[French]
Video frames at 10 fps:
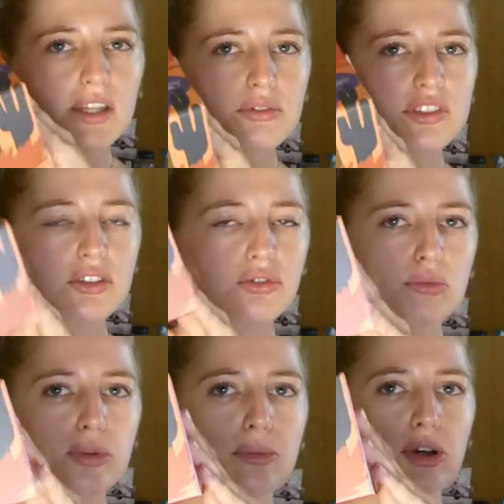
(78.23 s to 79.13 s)
Donc c'est une
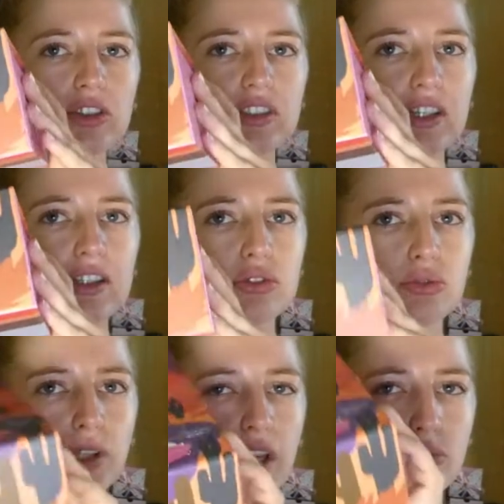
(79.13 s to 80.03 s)
double box, hein,
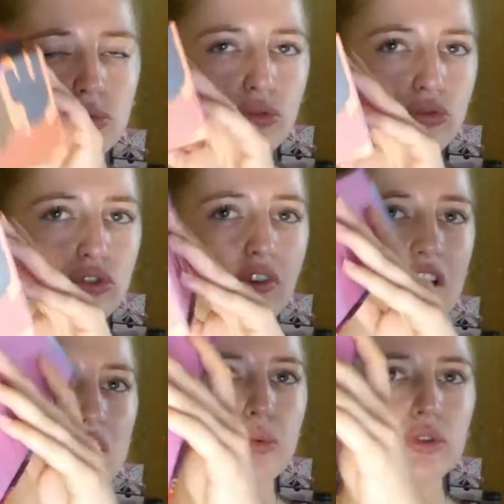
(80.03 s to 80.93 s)
juillet-août, donc
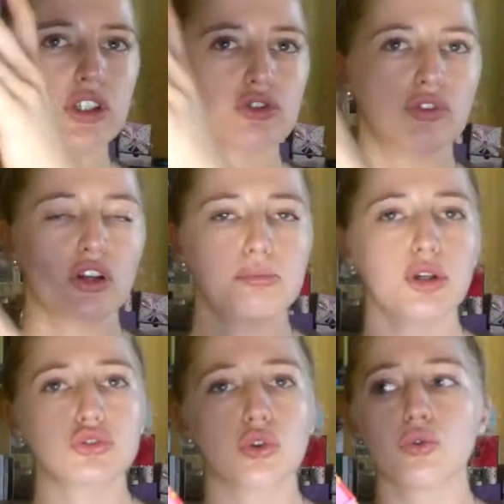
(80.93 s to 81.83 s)
voilà, c'est pour ça que je voulais une
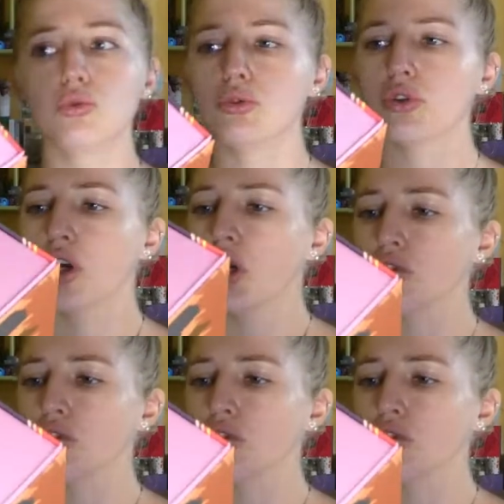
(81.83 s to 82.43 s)
box en août.